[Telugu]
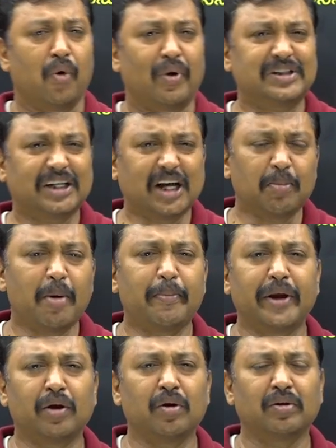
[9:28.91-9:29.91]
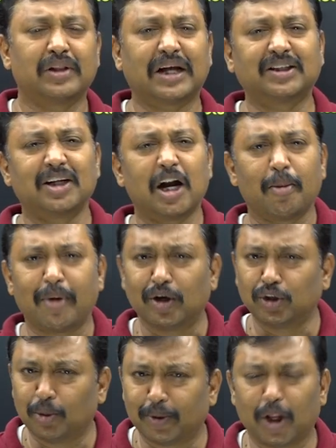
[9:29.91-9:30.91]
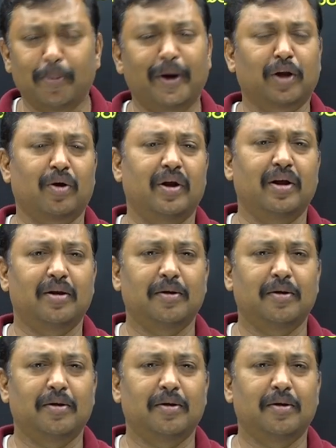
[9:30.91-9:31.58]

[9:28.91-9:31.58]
వర్షక్రమం మీరు దక్షిణ అండమాన్ నుంచి మొదలు పెట్టుకోవాలి